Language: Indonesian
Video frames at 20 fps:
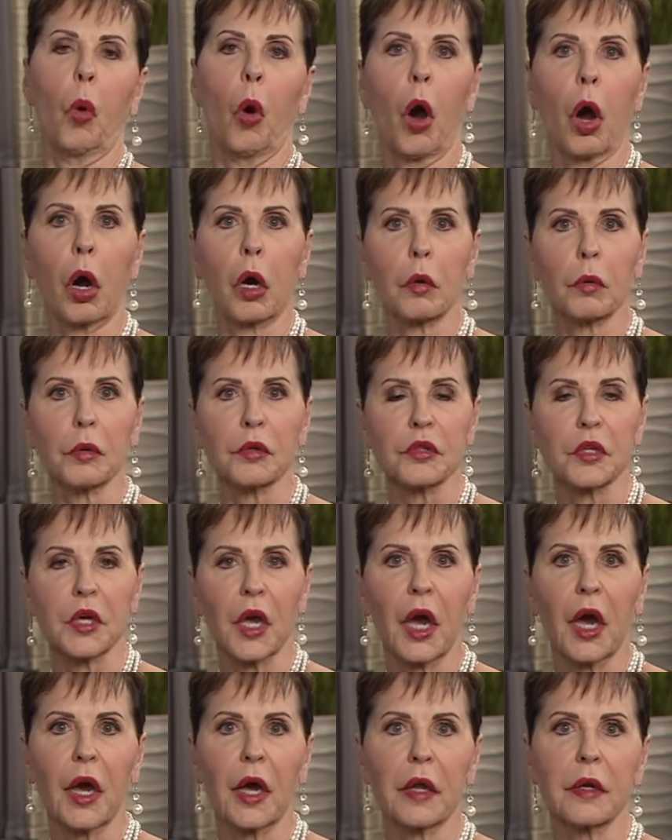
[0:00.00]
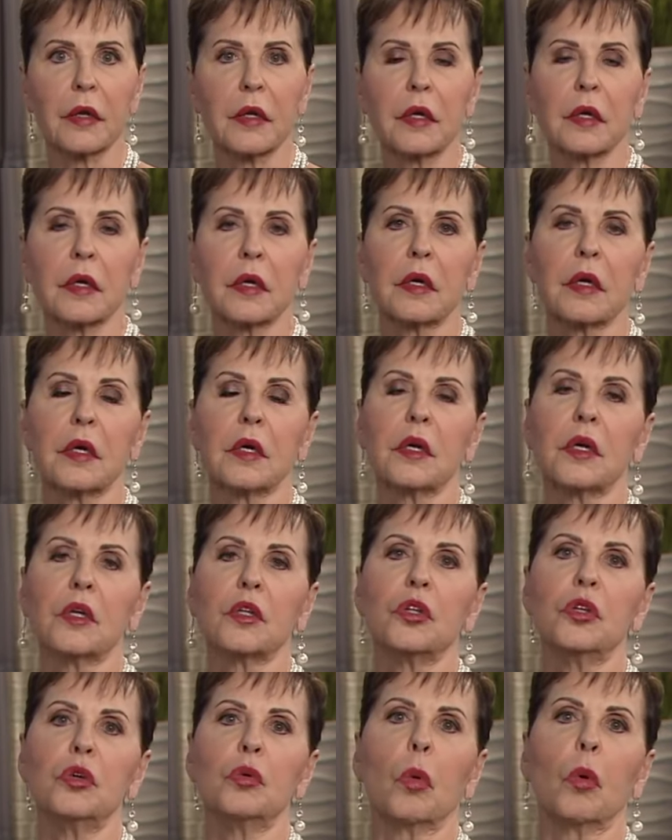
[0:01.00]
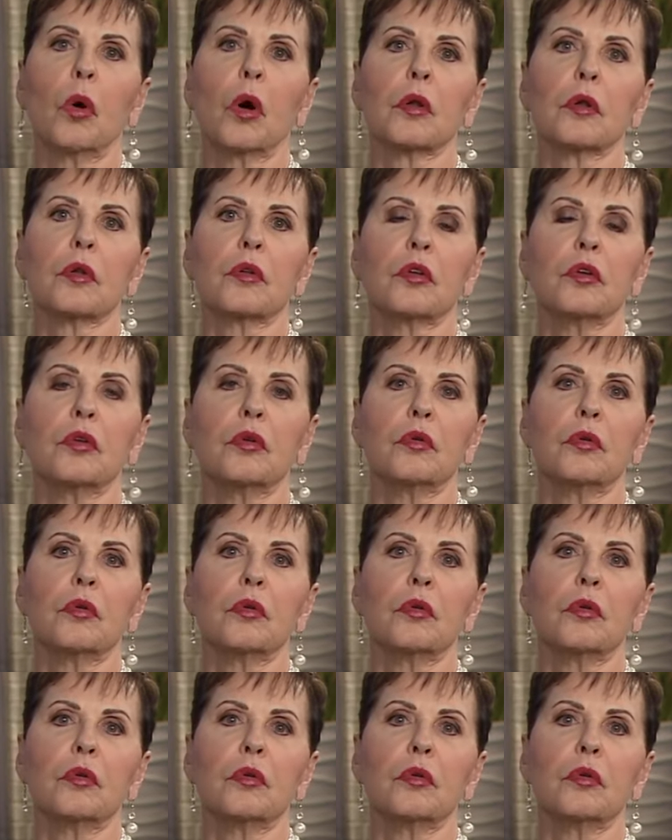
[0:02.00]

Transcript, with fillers: jalan bersama Allah dan ingin